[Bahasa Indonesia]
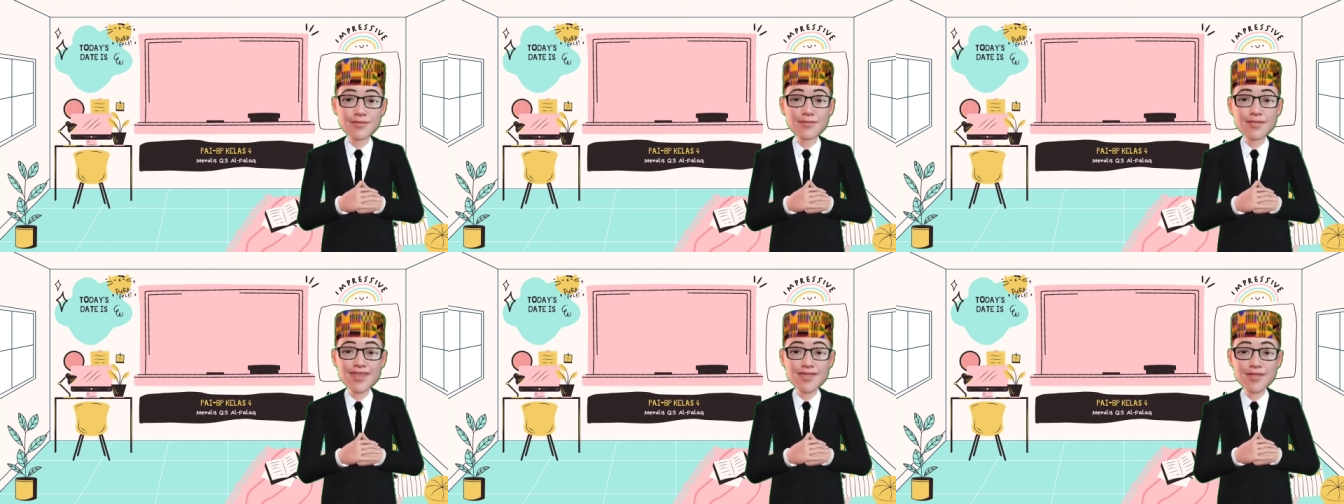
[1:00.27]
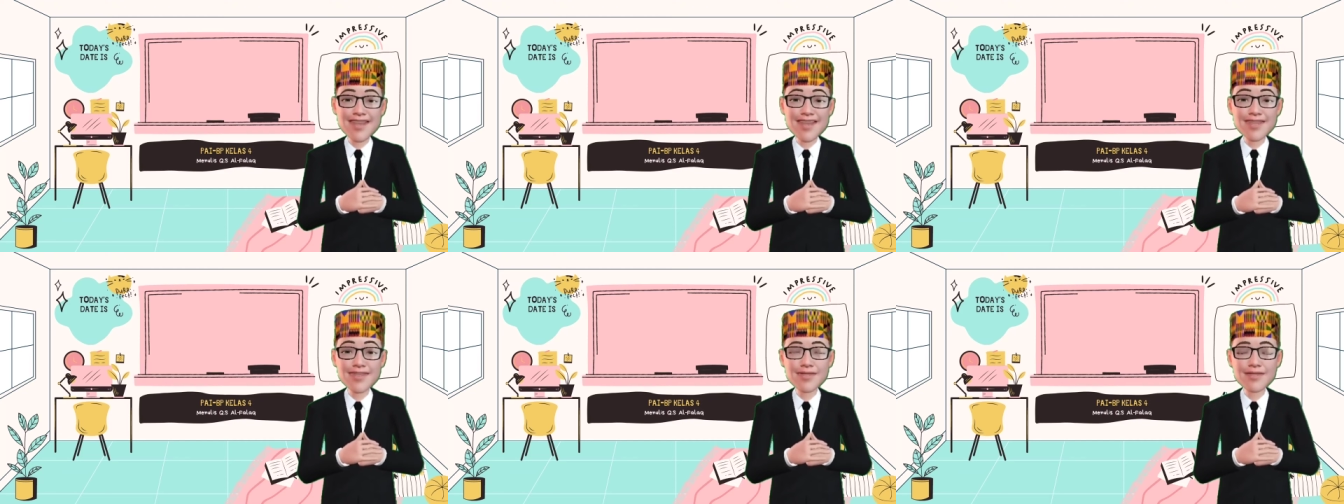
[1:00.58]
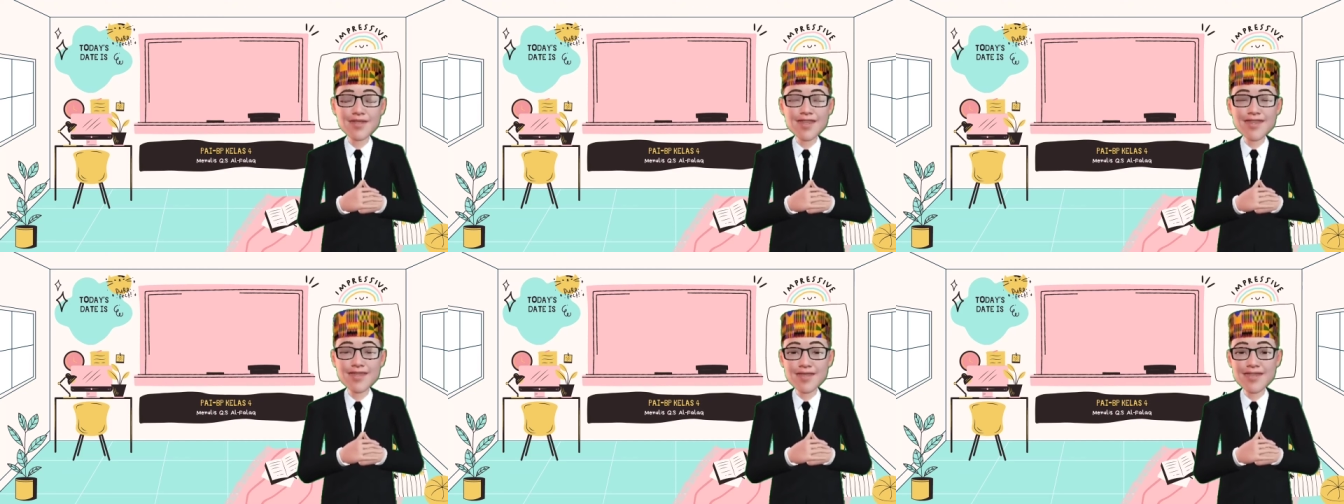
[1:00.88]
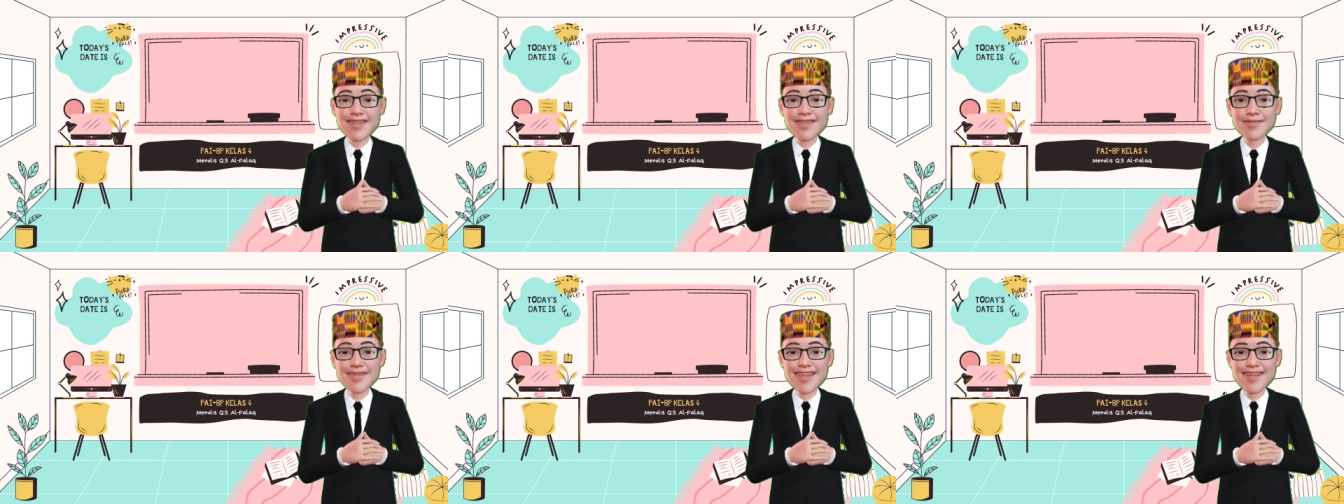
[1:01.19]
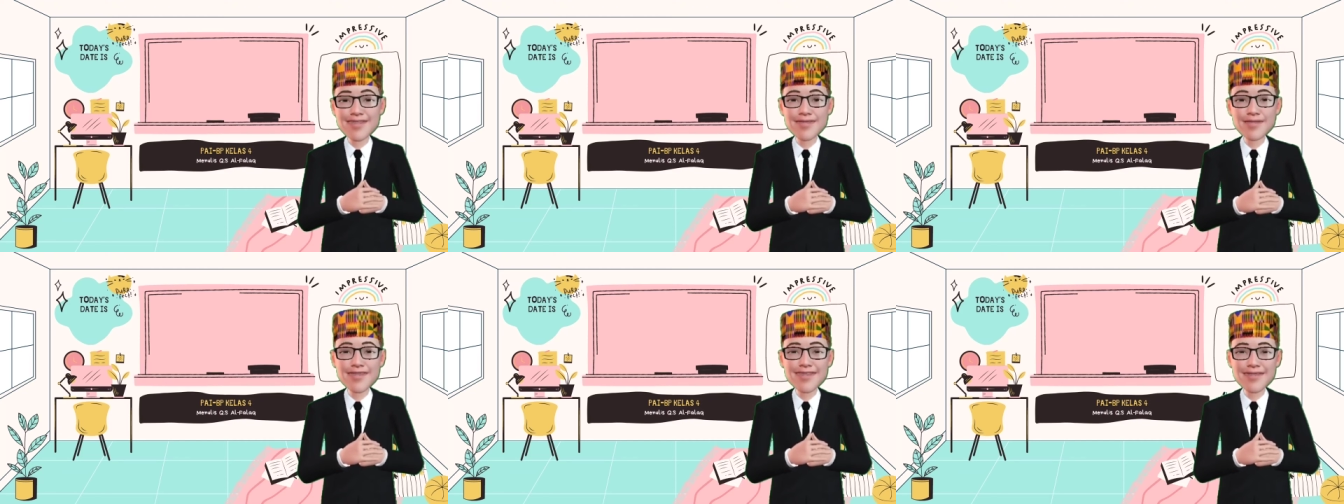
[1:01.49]
kita akan
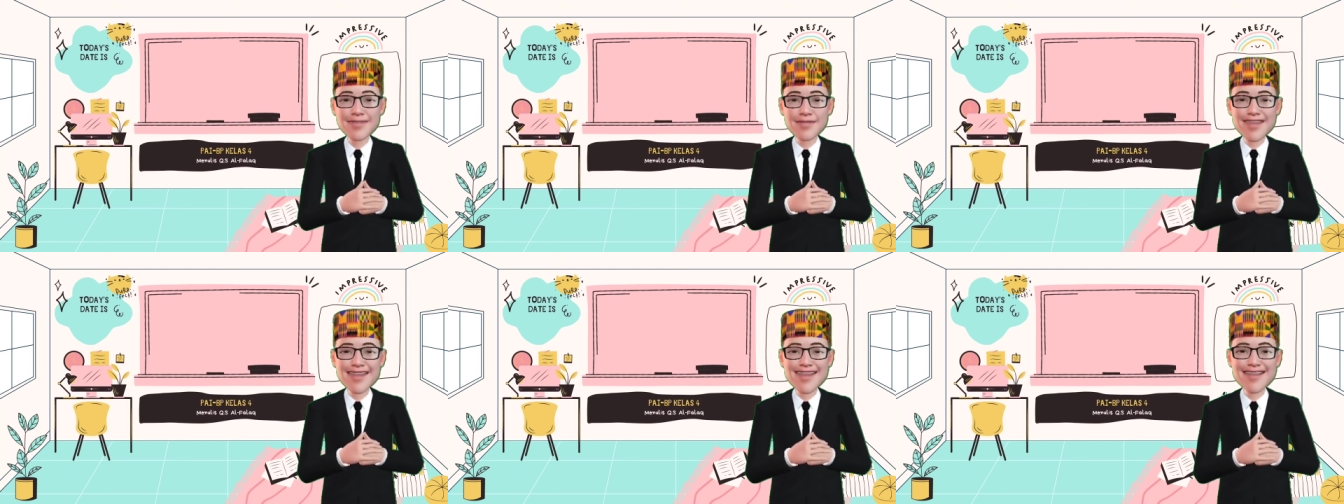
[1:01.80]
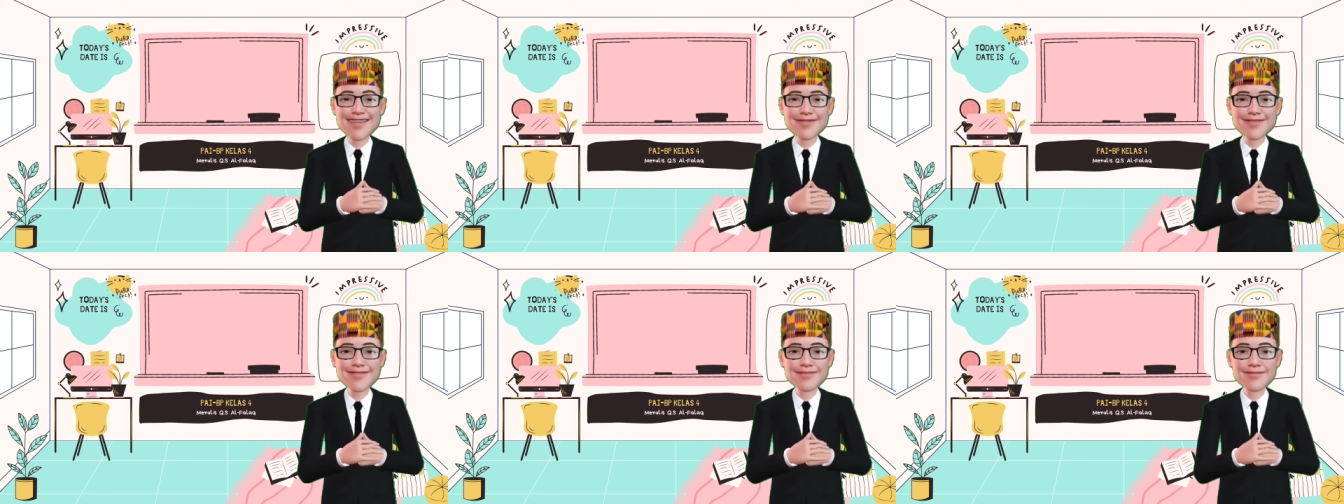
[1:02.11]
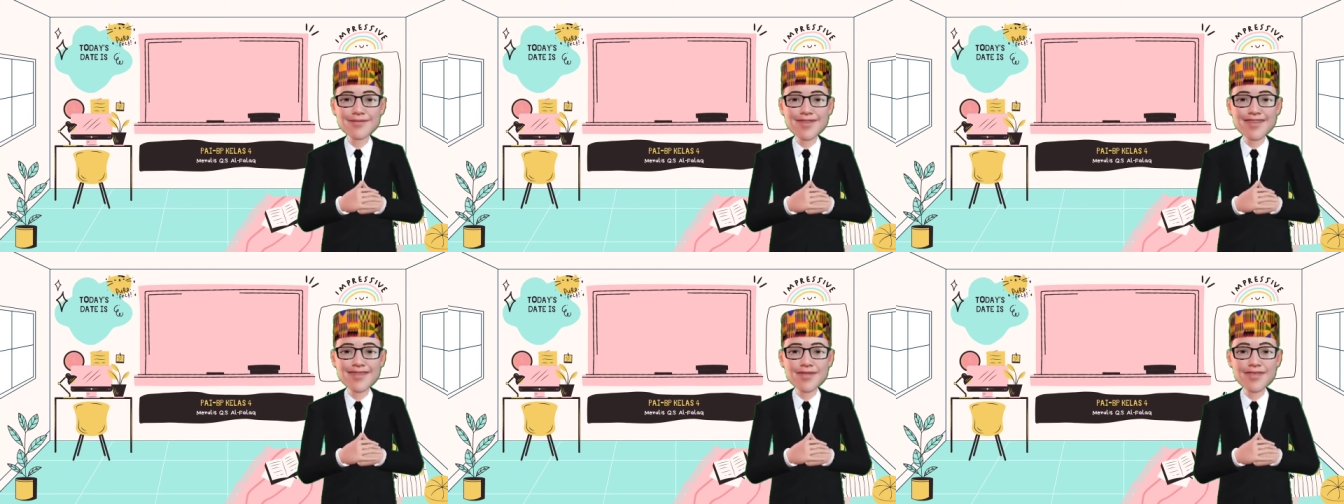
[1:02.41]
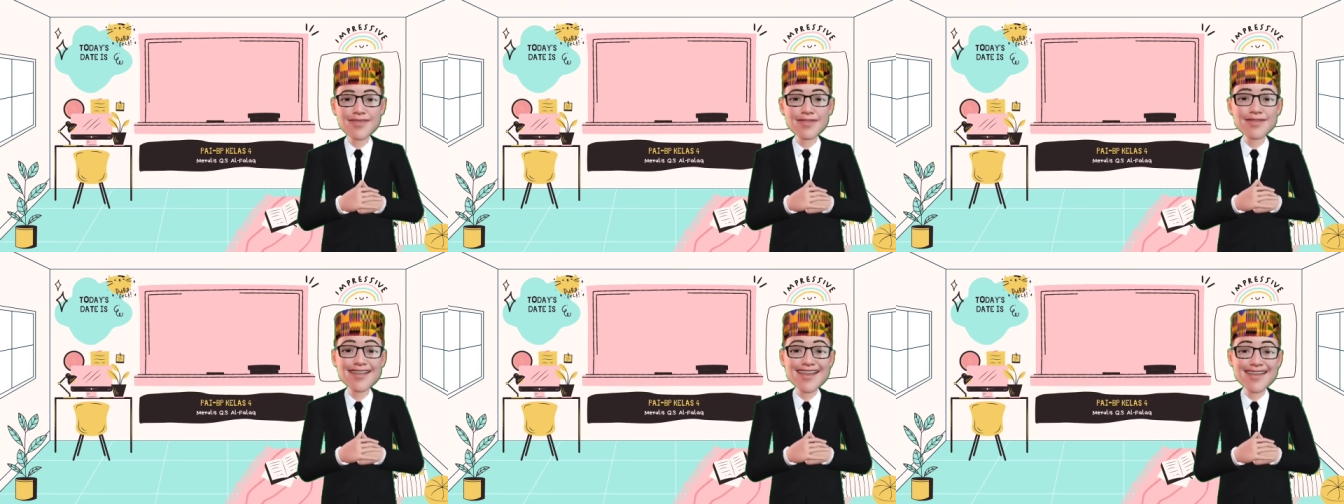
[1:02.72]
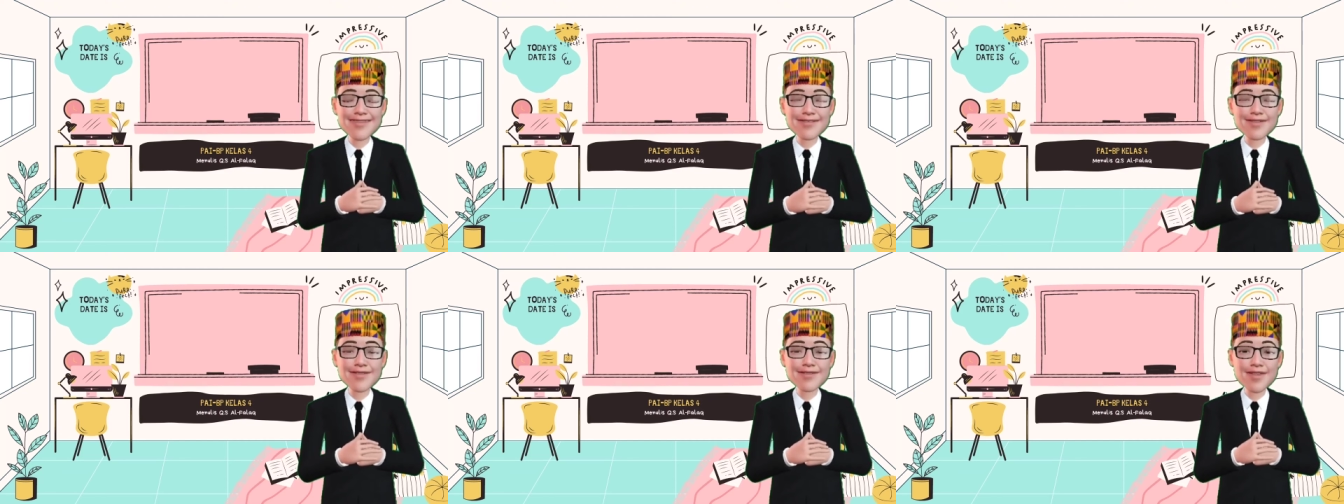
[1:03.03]
belajar tentang
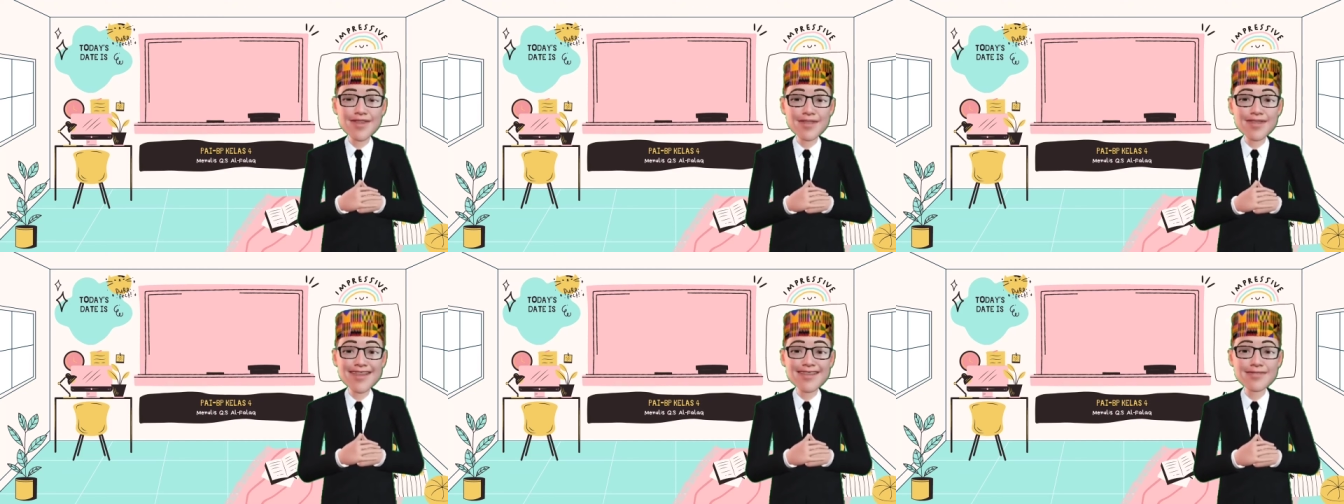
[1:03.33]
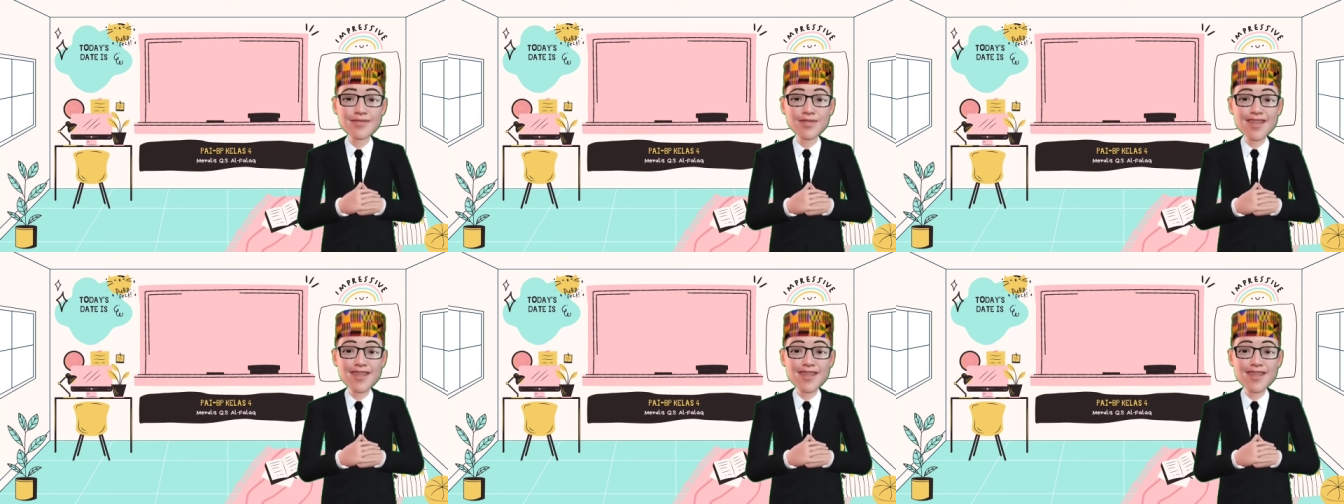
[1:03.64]
pendidikan agama